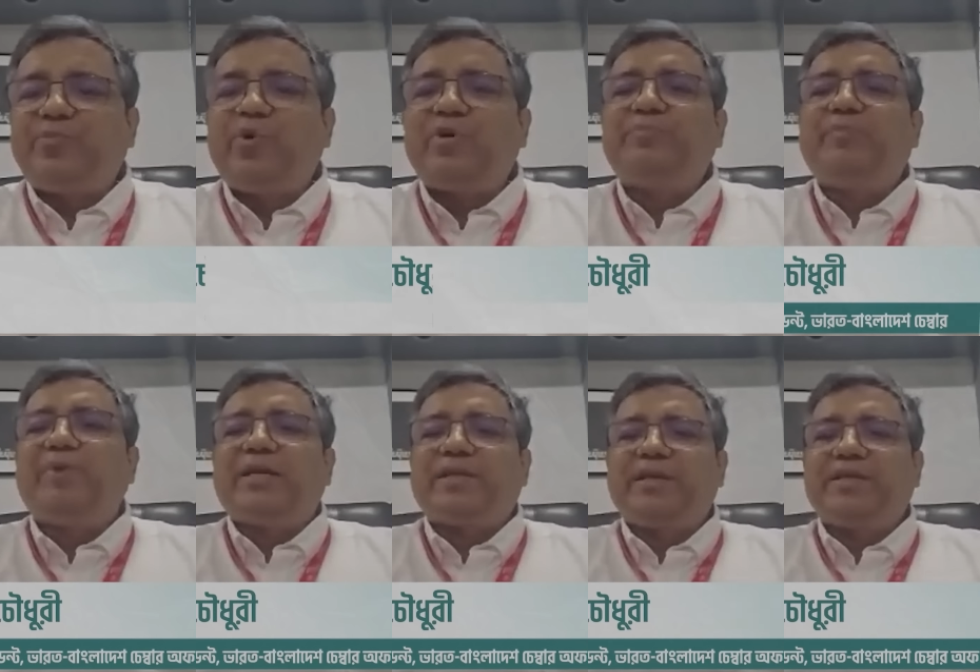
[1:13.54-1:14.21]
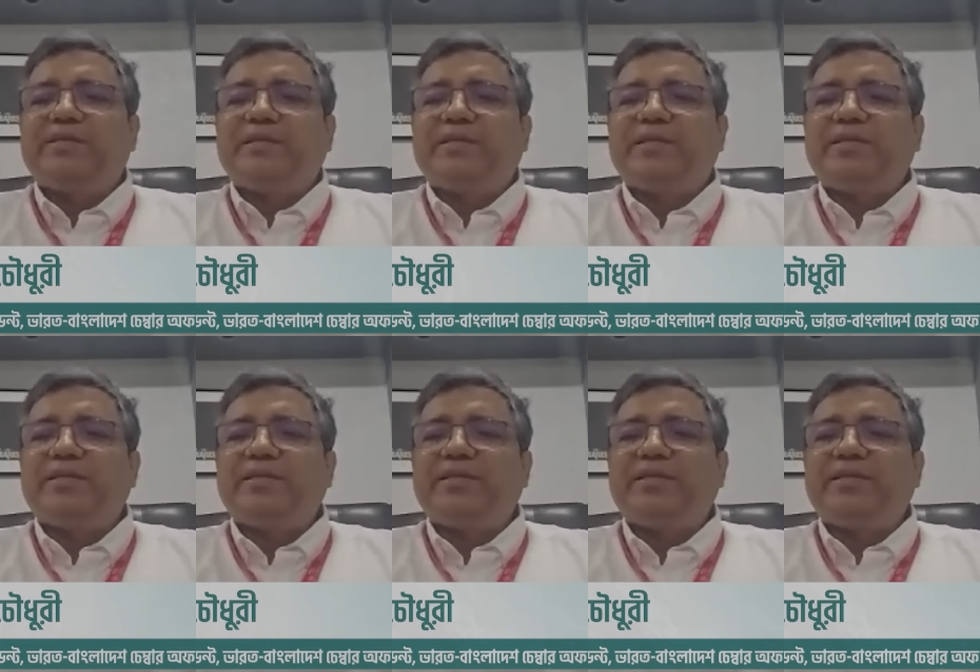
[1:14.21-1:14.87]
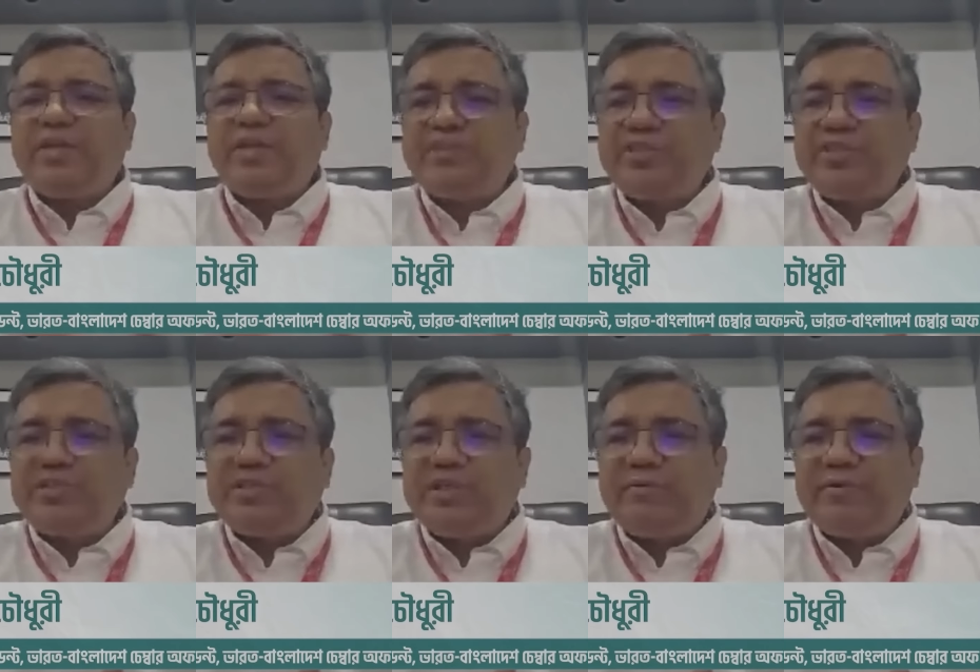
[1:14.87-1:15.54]
এবং বিনিয়োগের বিষয়টিকে সামনে এনে
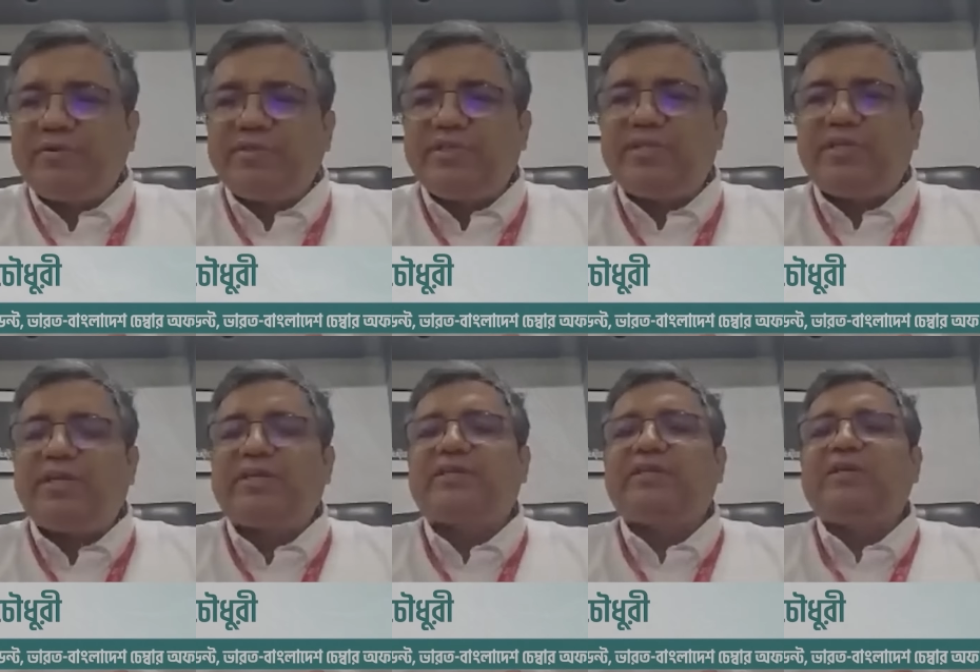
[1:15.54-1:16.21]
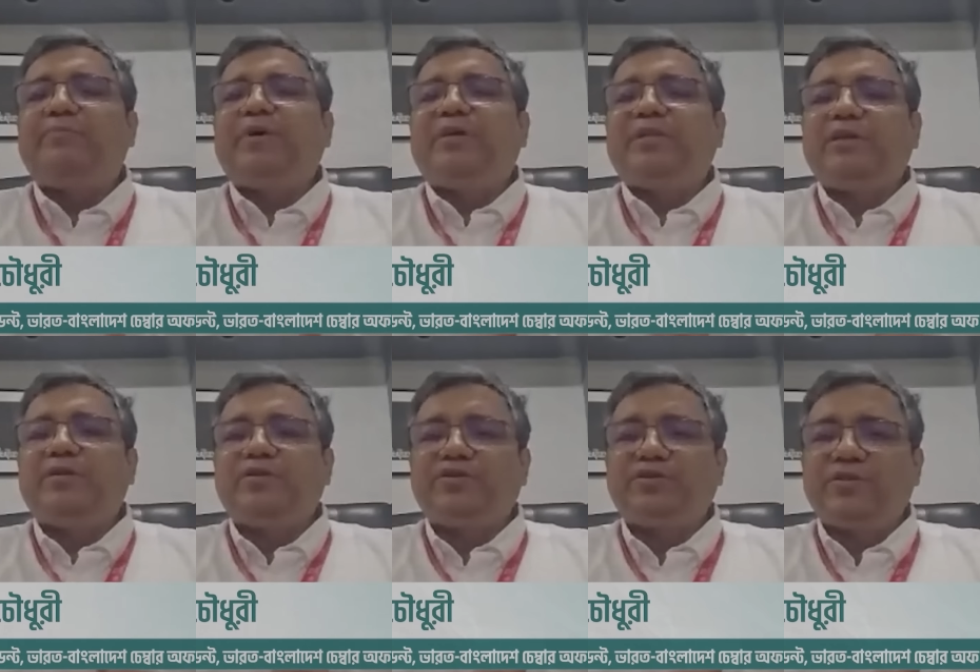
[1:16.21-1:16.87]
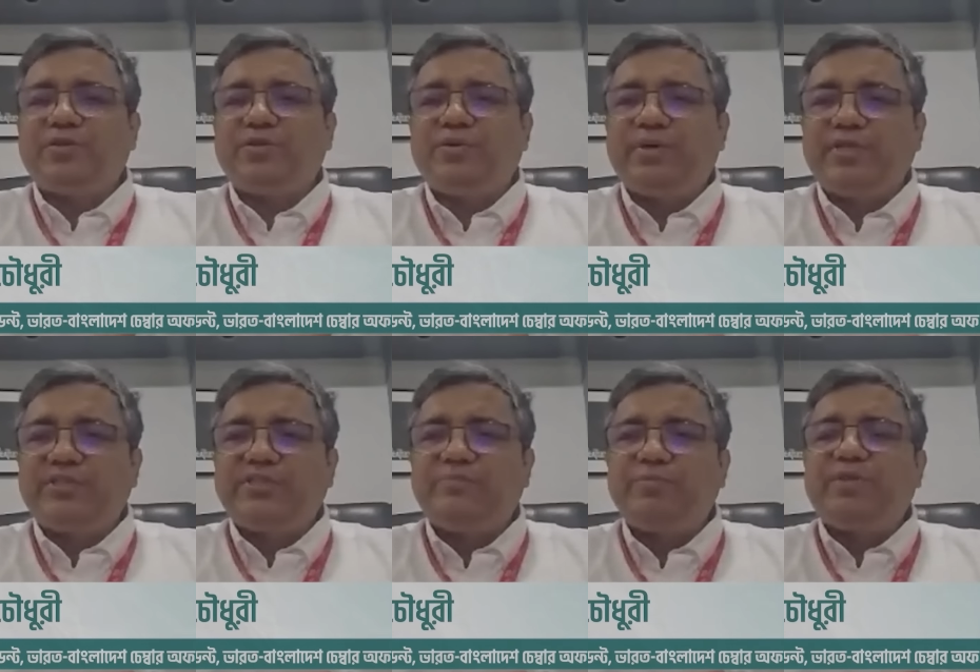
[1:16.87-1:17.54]
কাজের সম্পর্কের মাধ্যমে সম্পর্ক
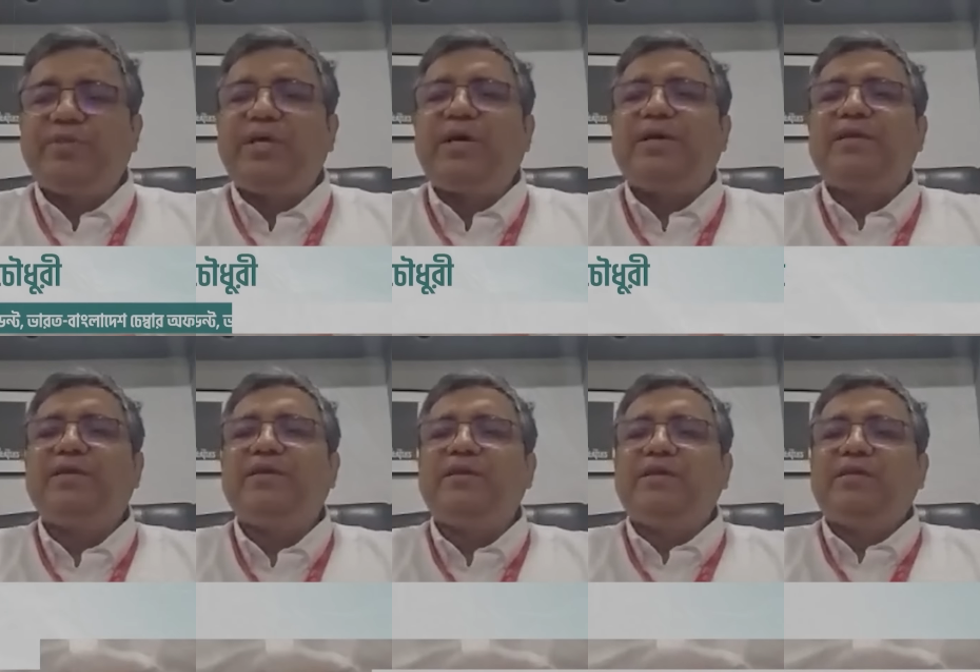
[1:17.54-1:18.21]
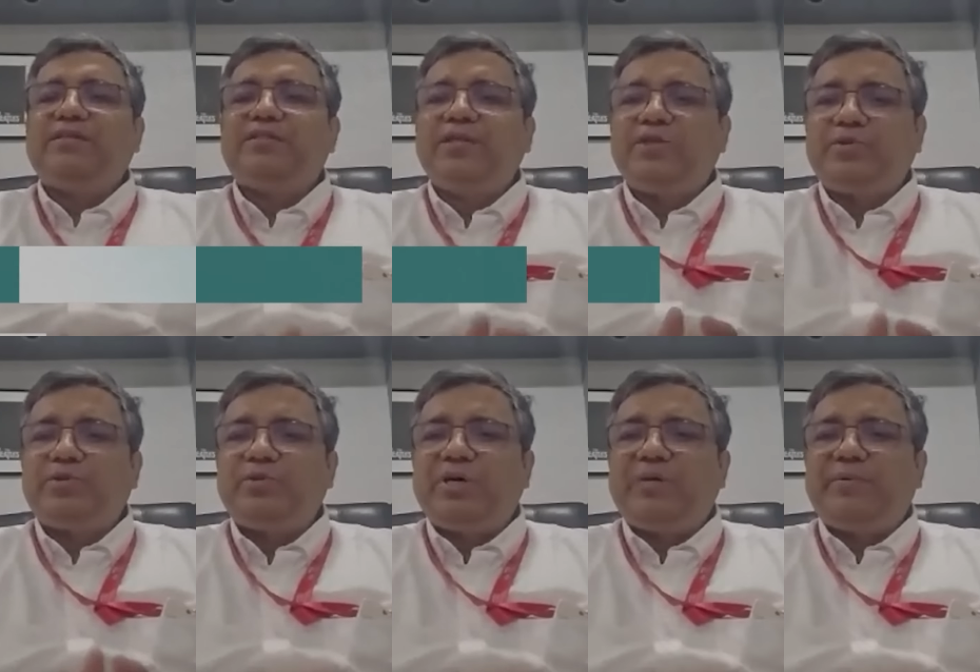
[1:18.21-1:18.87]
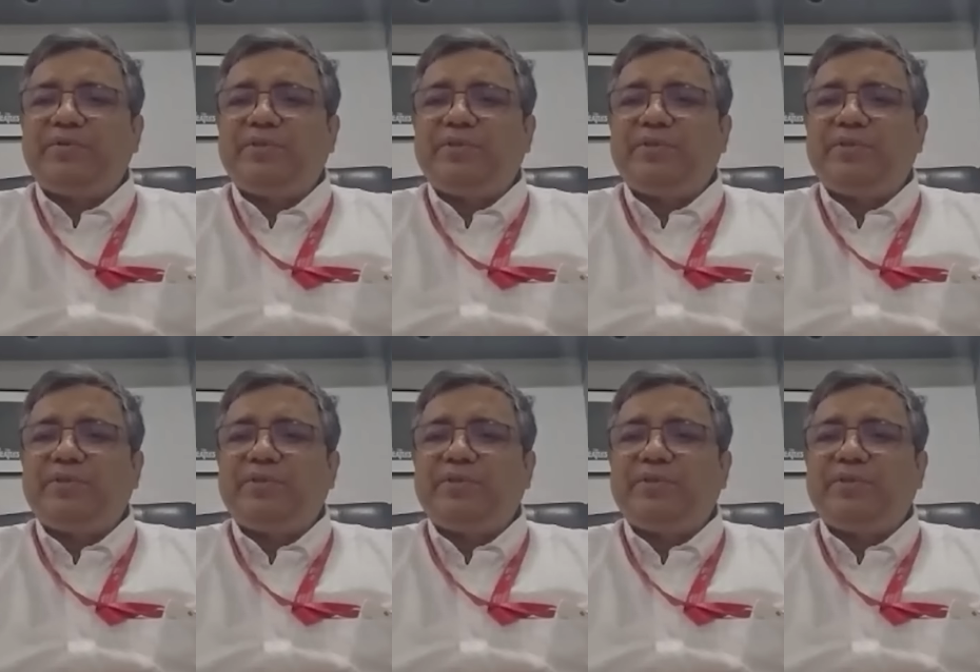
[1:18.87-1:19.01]
স্থিতিশীল রাখার চেষ্টা করার সঙ্গে